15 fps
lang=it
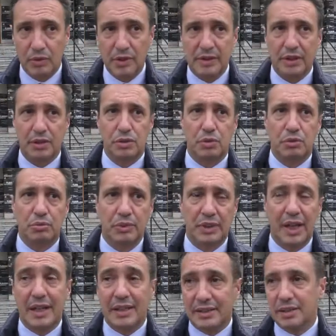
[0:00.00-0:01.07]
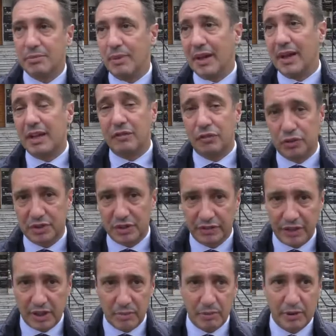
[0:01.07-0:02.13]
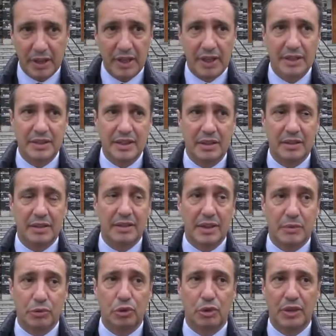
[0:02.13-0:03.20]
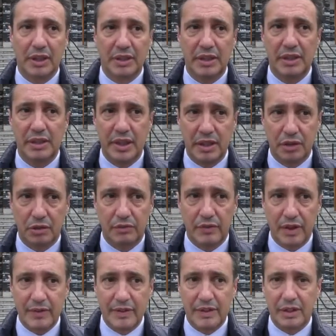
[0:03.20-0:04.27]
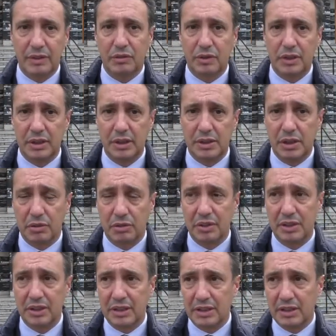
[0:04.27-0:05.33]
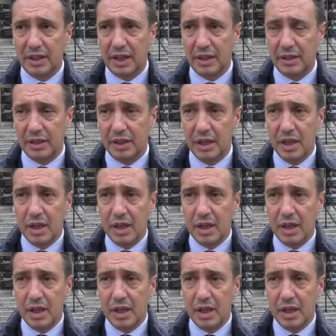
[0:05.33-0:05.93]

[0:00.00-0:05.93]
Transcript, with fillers: questa giunta, anzi magari fosse ferma, direi che siamo tornati indietro, veramente tornati indietro di tanti anni.